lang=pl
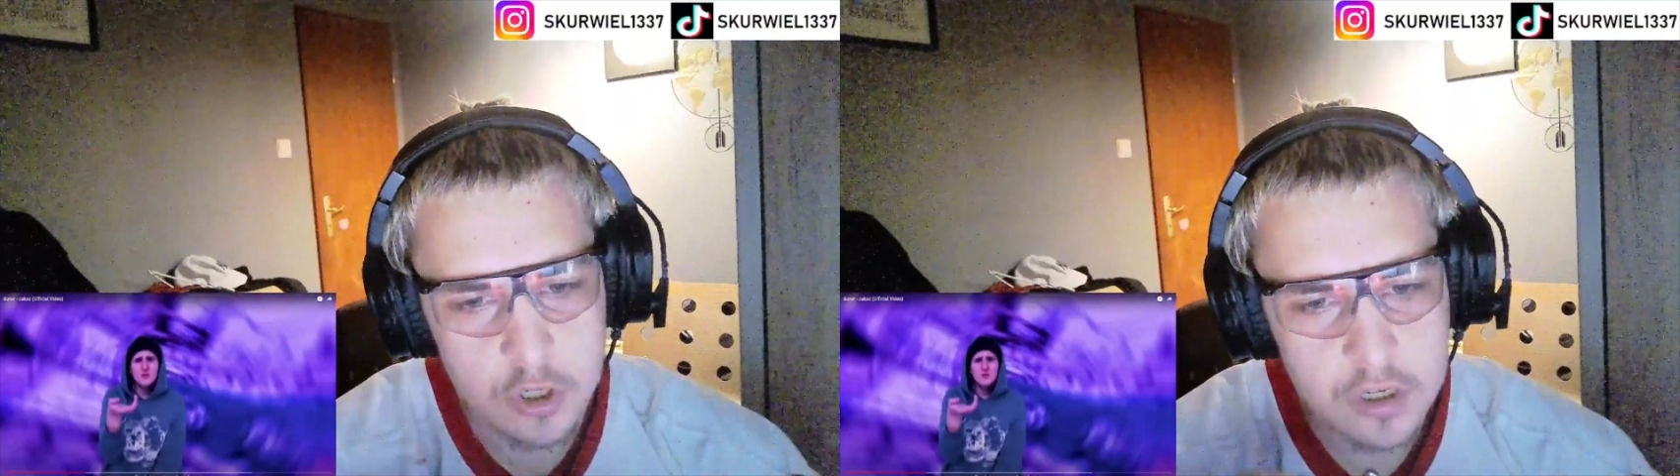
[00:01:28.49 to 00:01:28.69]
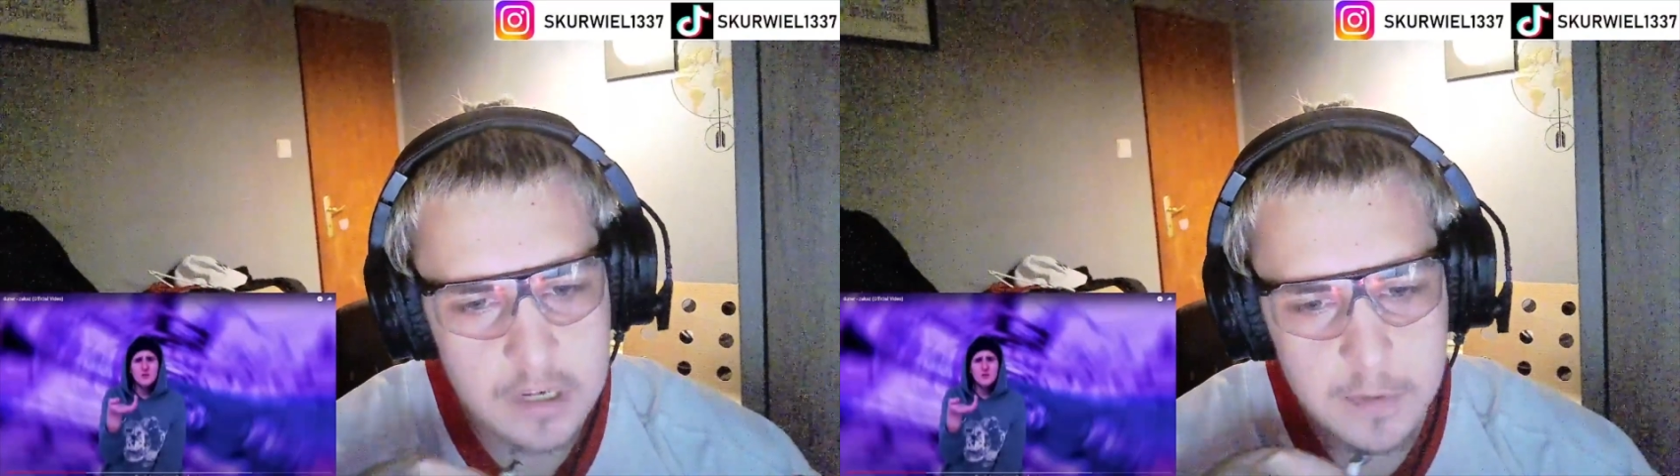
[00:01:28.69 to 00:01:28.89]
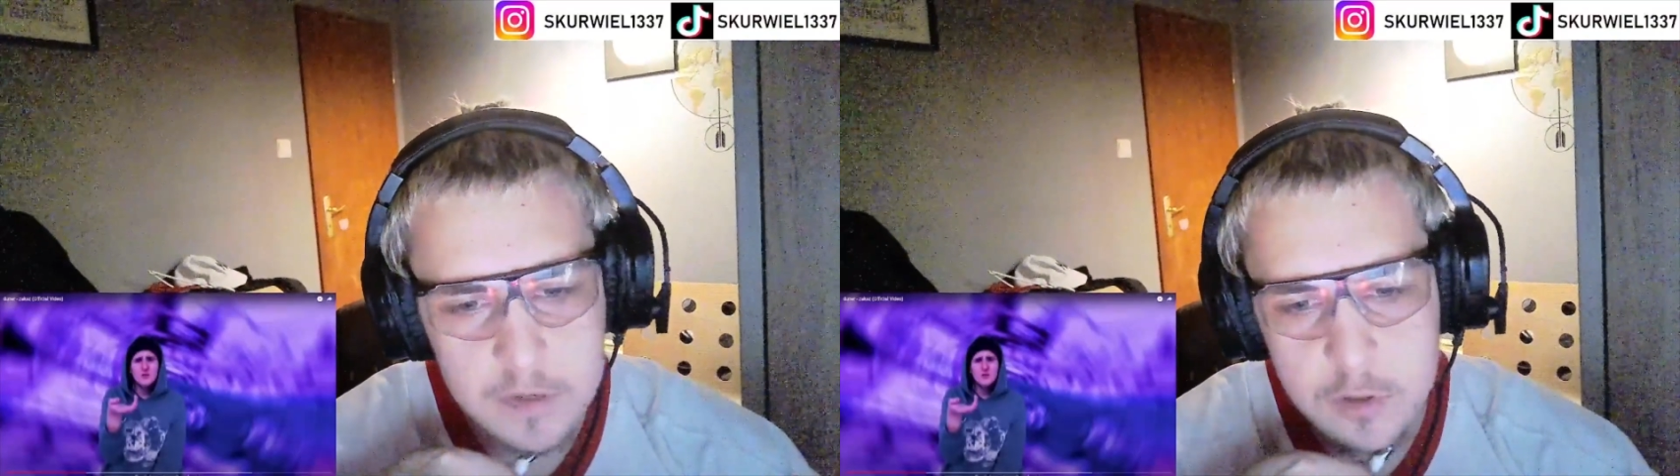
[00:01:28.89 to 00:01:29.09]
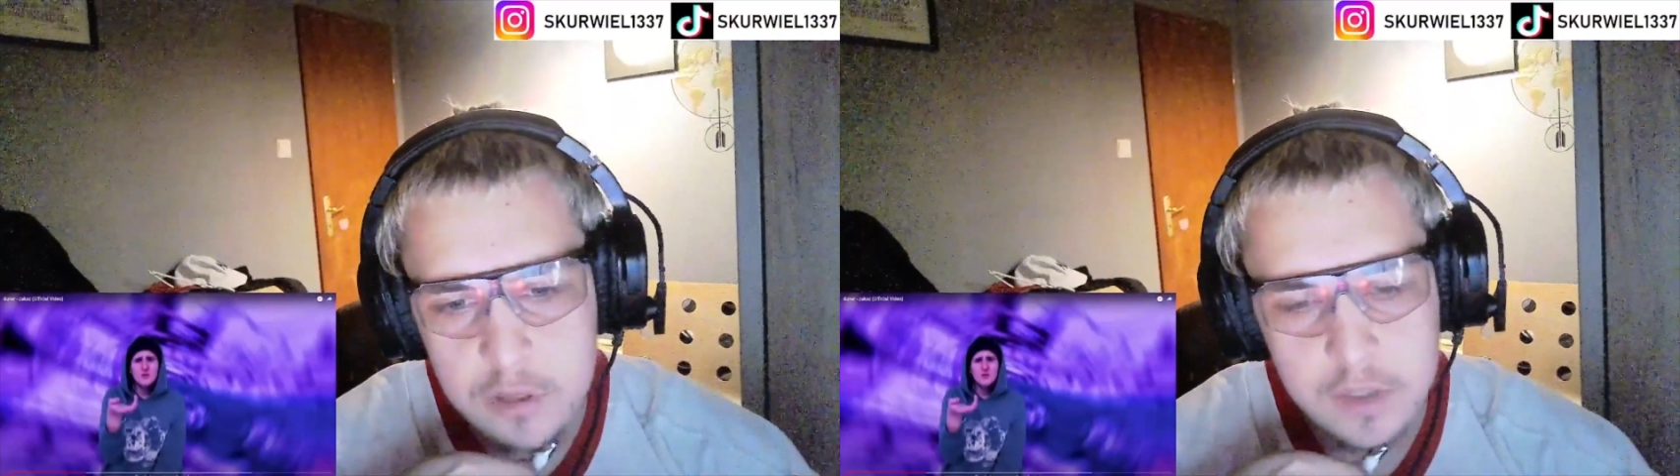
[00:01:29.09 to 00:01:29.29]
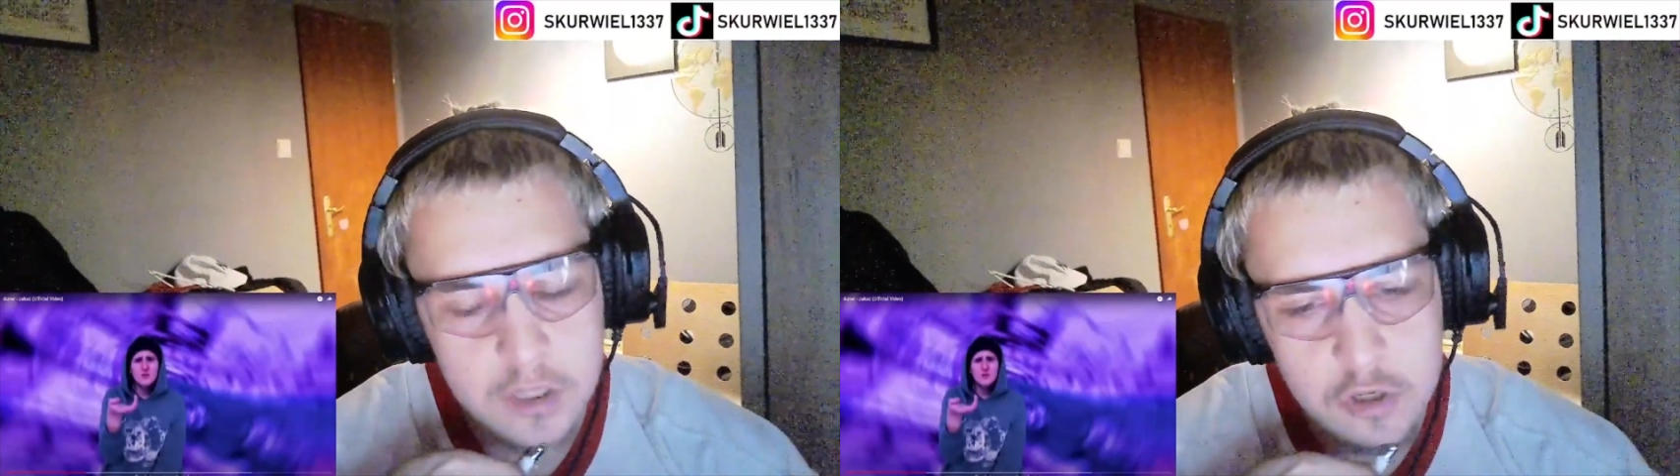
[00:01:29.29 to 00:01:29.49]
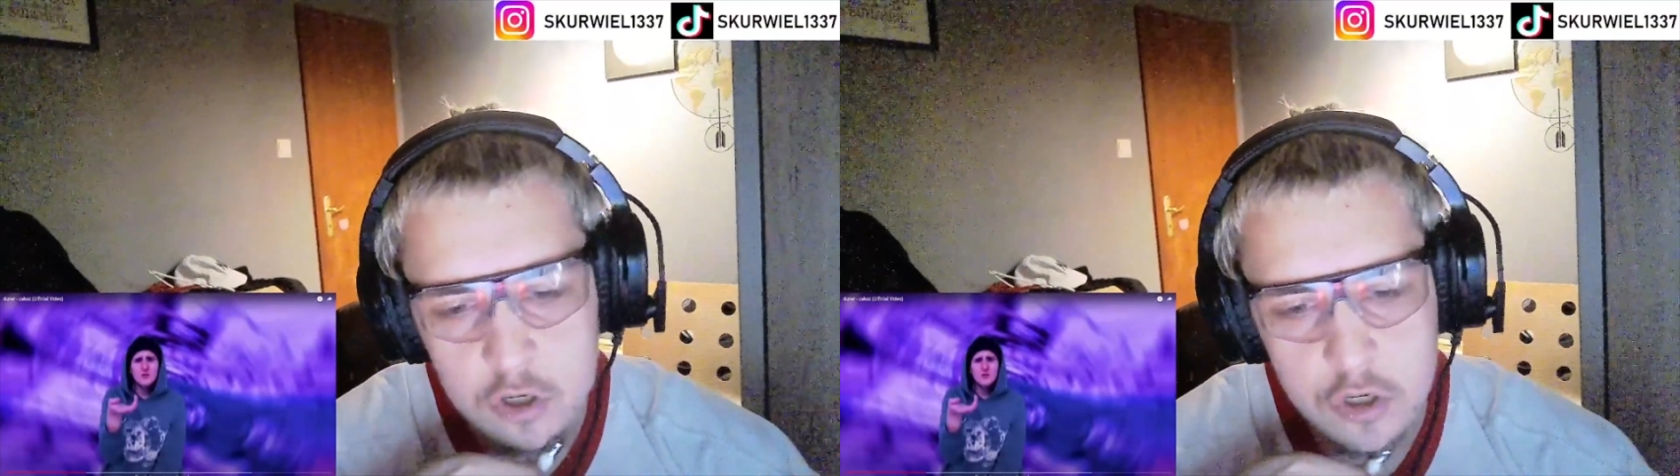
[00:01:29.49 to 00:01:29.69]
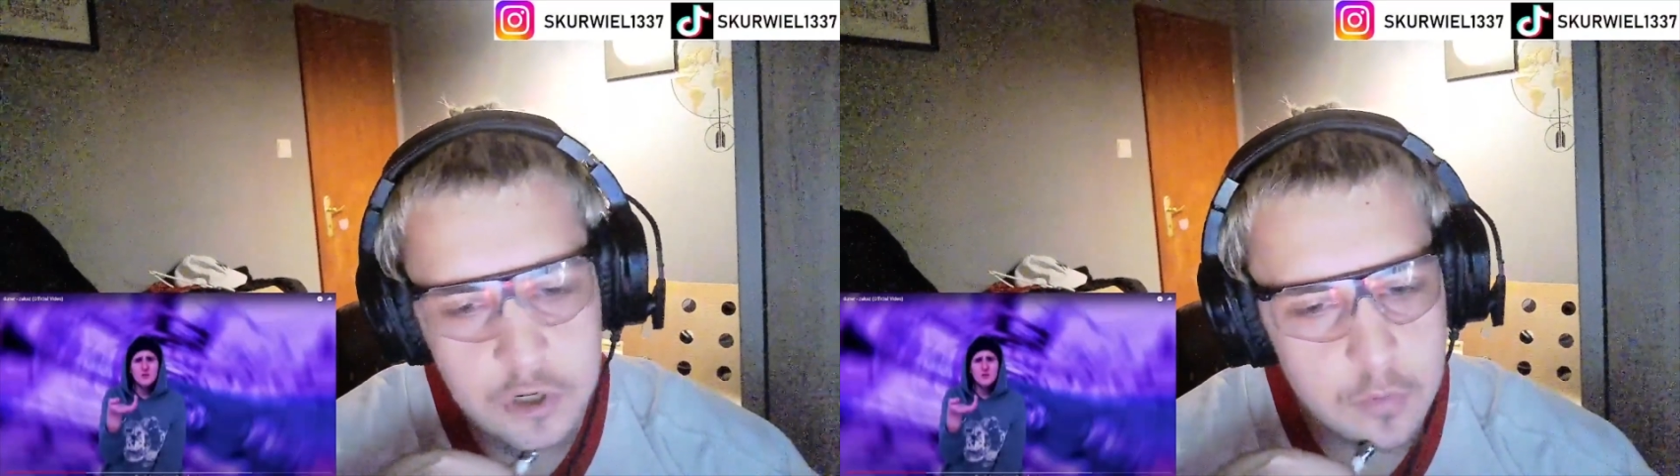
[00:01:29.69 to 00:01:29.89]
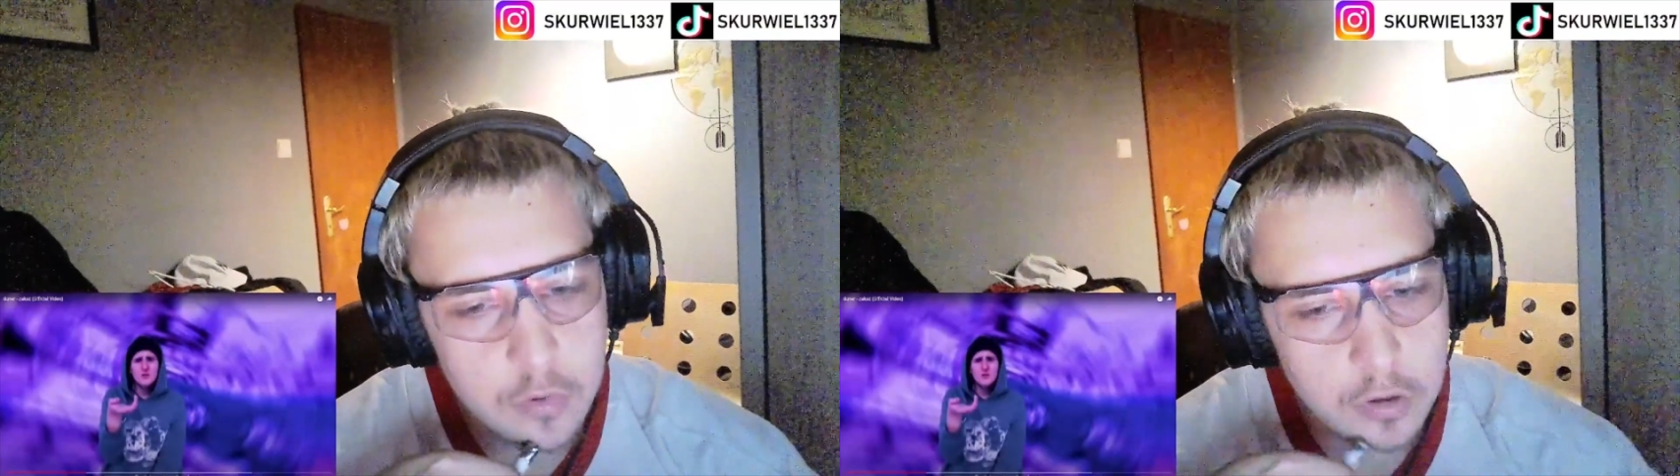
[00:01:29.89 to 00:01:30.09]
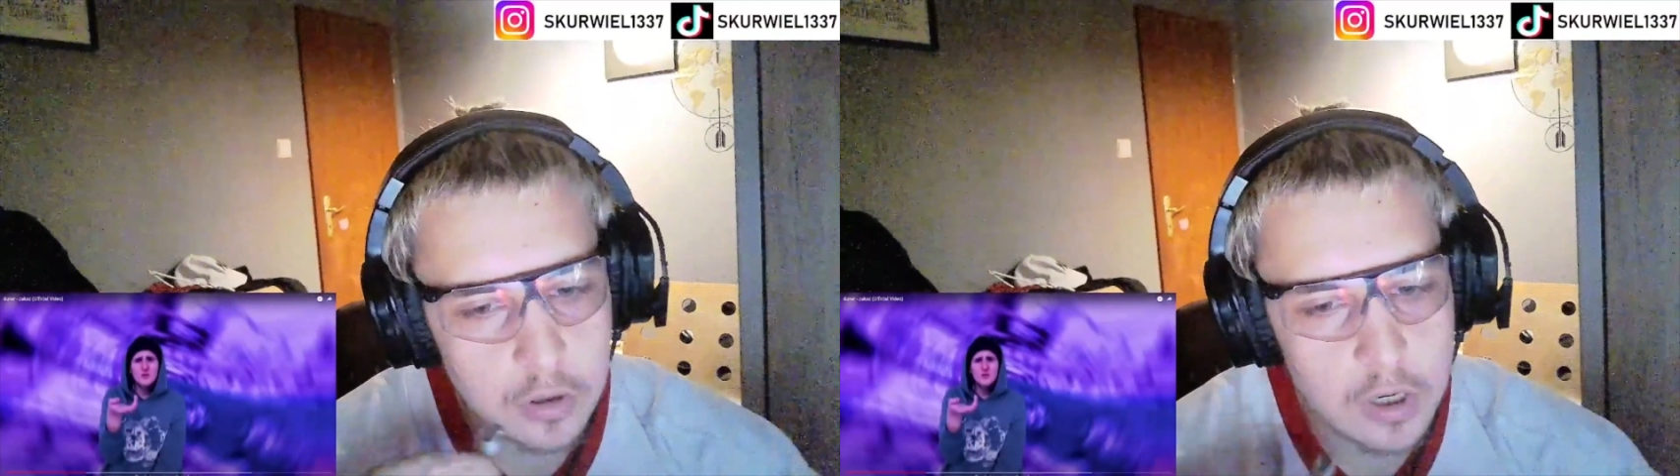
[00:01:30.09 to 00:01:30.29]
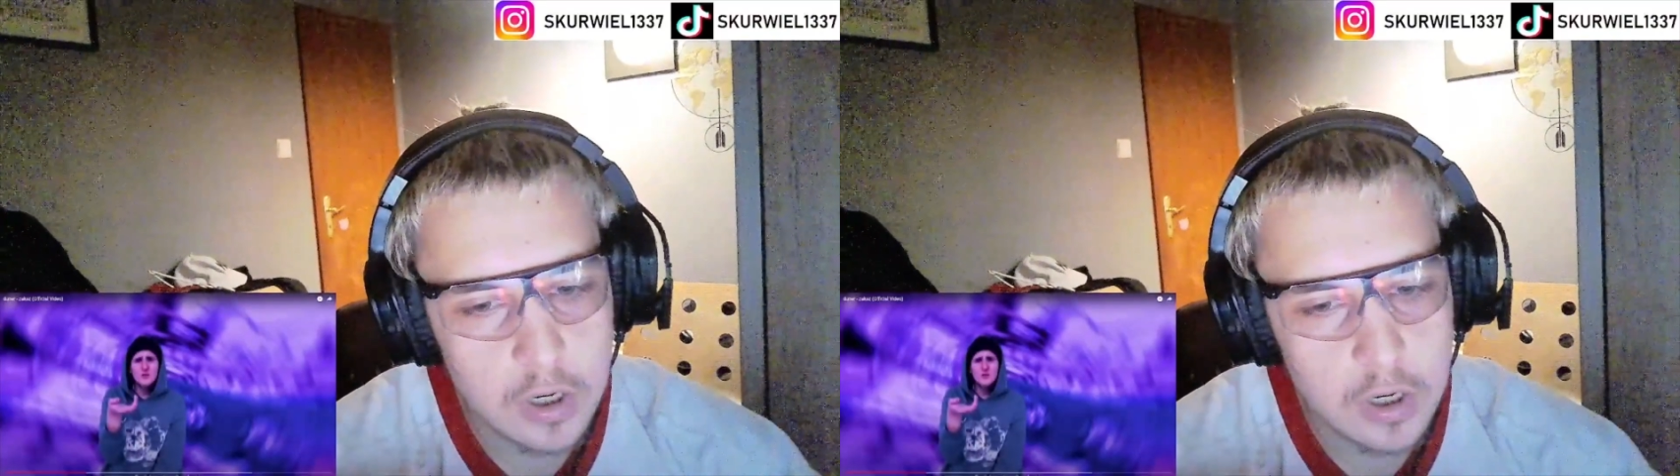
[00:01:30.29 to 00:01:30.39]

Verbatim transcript: że jest lepiej zmiksowane niż, niż było